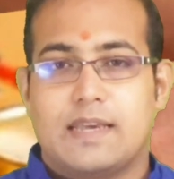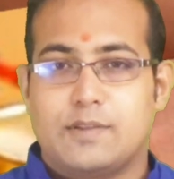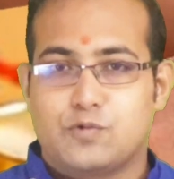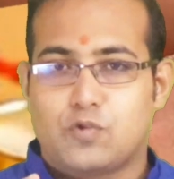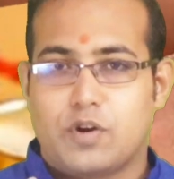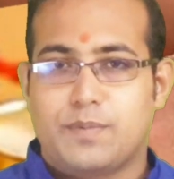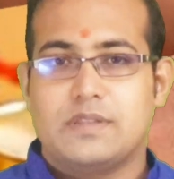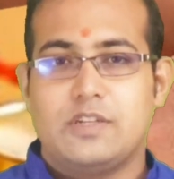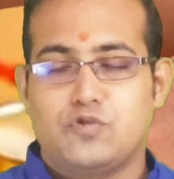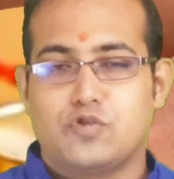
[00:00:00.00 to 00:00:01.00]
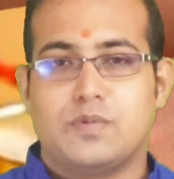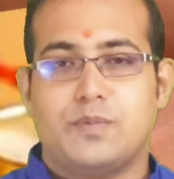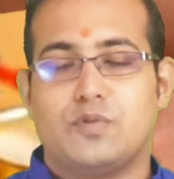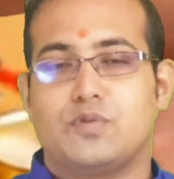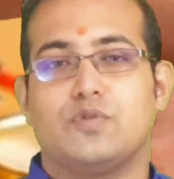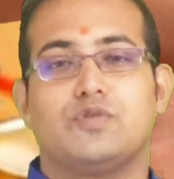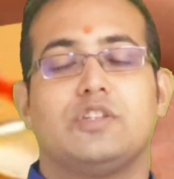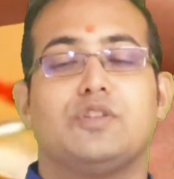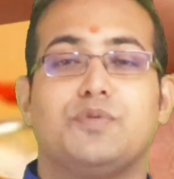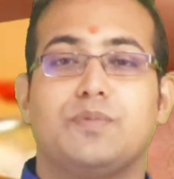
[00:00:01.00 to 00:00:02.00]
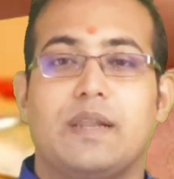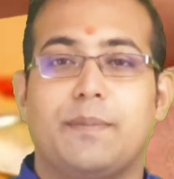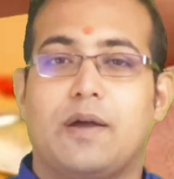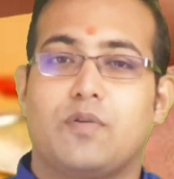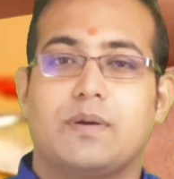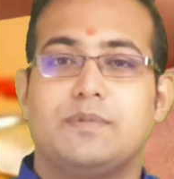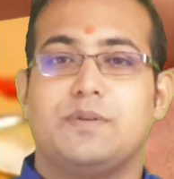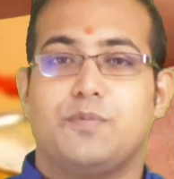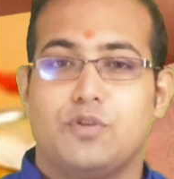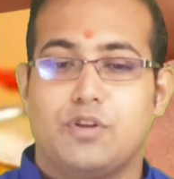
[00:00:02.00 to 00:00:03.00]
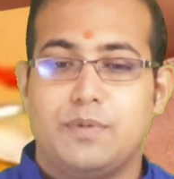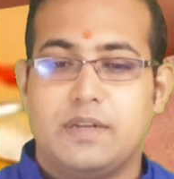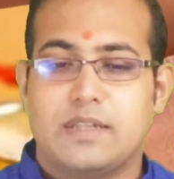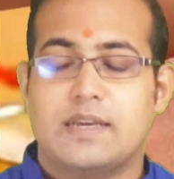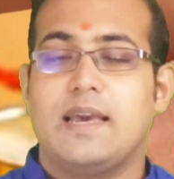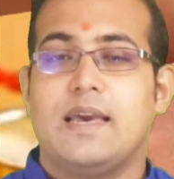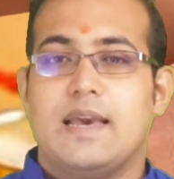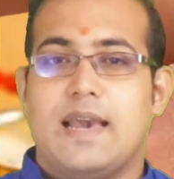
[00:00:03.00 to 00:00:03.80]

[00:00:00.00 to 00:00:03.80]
কিন্তু সর্বাধিক শুভ মুহূর্ত হচ্ছে দুপুরবেলা বারোটা বেজে পনেরো মিনিট থেকে